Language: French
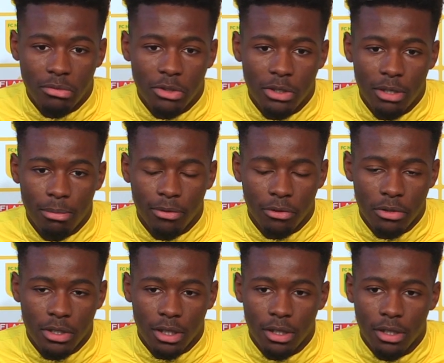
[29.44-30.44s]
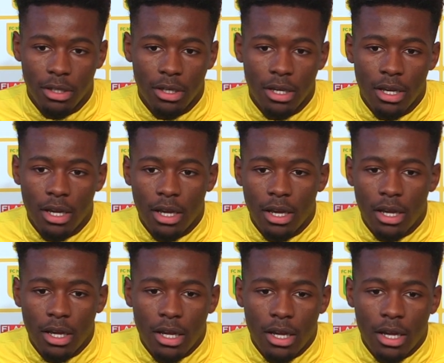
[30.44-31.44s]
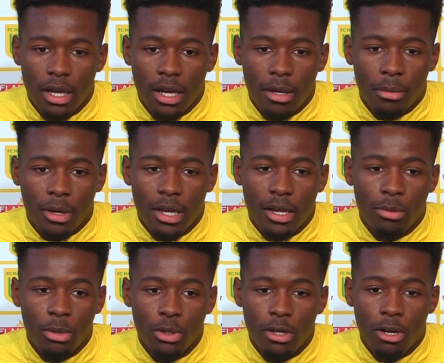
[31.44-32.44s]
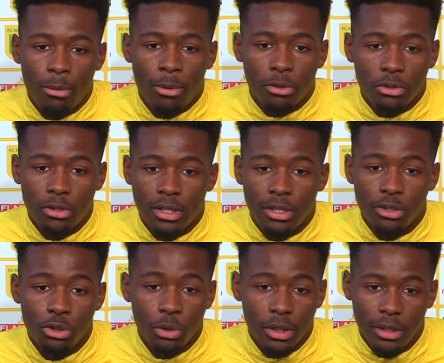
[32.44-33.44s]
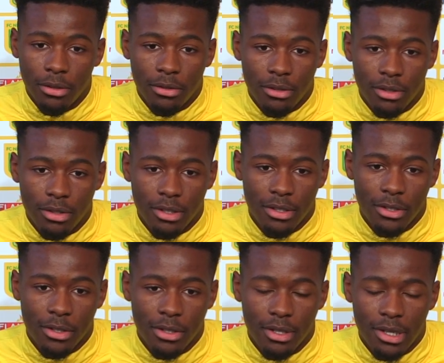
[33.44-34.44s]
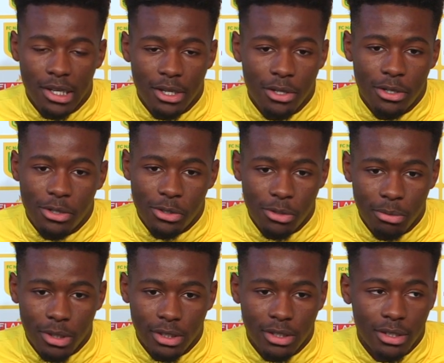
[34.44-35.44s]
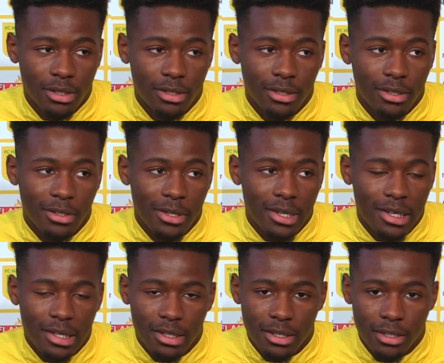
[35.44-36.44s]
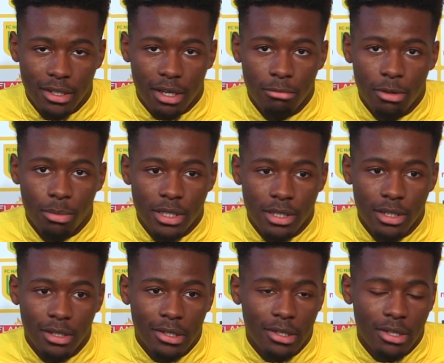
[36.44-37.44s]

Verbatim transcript: J'étais pas frustré. Après, on m'a donné l'opportunité de jouer ce match. Il s'est très bien passé.